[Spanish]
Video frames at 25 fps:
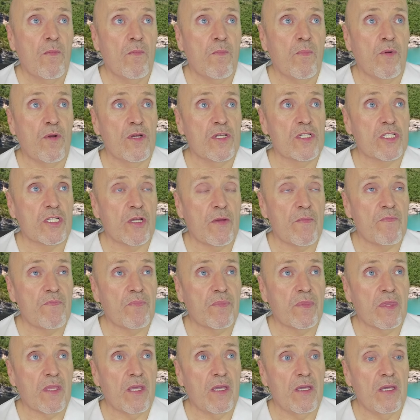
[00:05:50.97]
pues
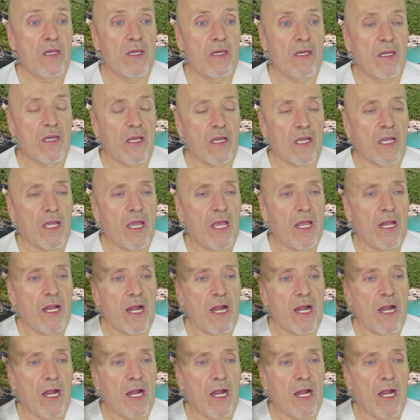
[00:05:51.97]
el